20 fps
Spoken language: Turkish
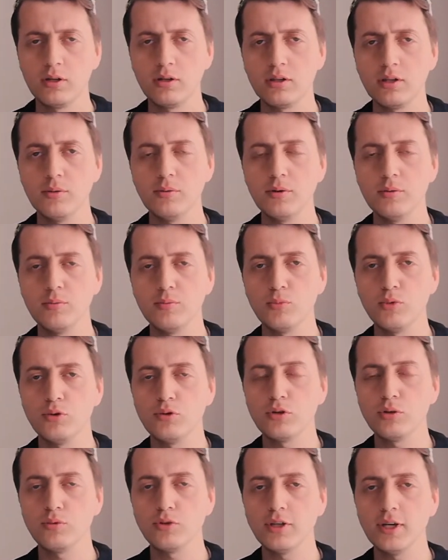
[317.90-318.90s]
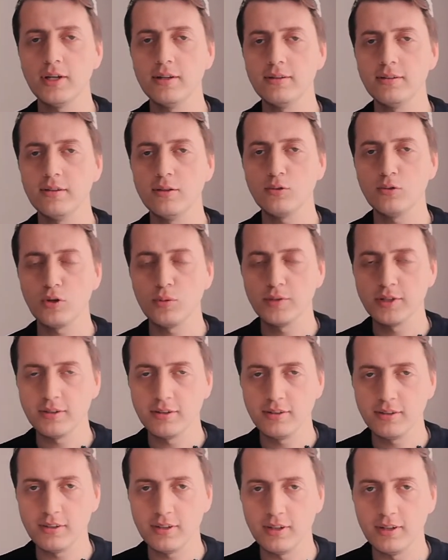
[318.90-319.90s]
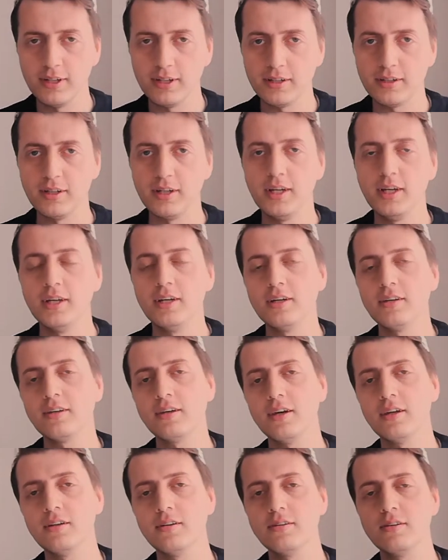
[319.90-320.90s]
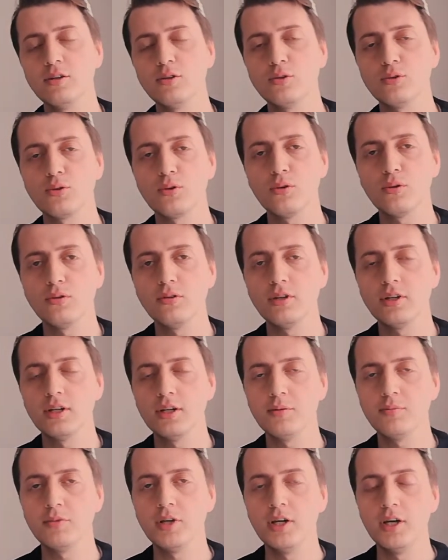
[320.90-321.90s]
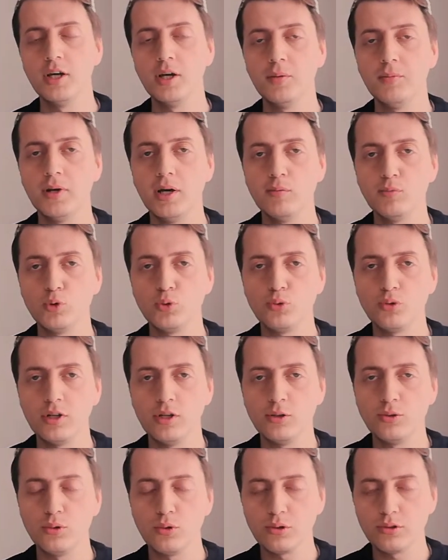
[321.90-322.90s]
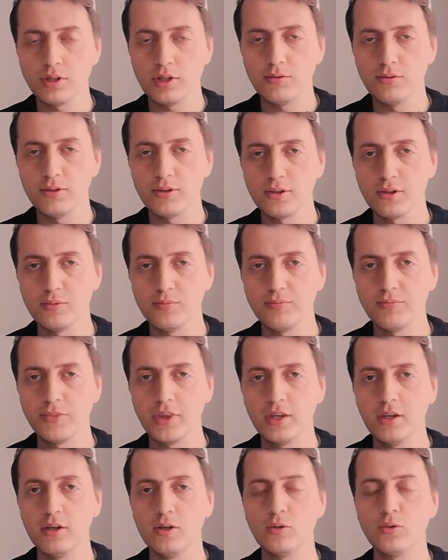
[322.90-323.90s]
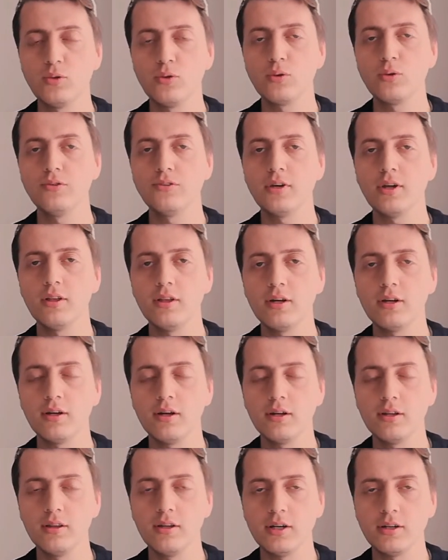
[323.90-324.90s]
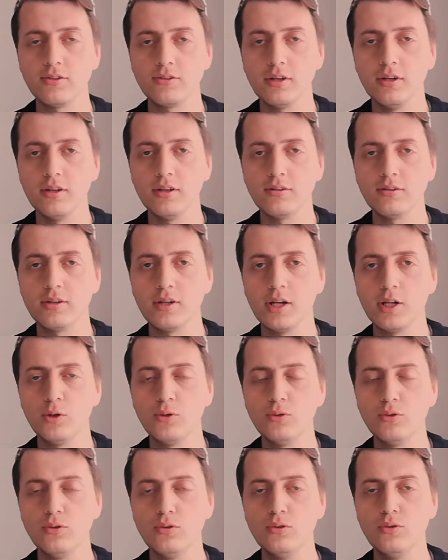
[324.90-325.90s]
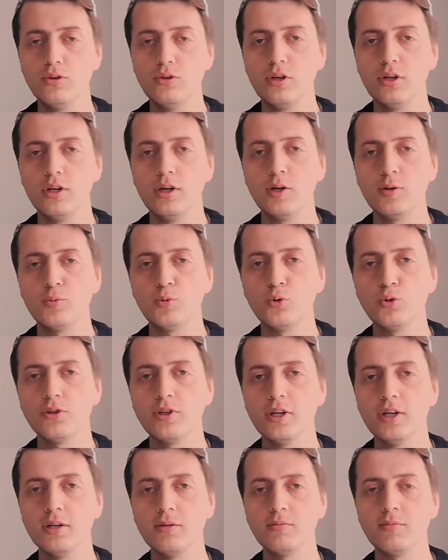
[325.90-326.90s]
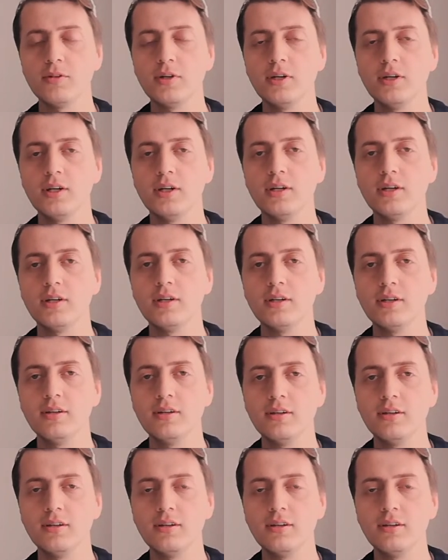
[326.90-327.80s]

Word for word: Tabi bu durumu kendisine sormasını istediler. Kendisine sorulduğunda da ben bu sureyi çok seviyorum. Çünkü Allah, Allah Celle Celaluhu'nun burada e,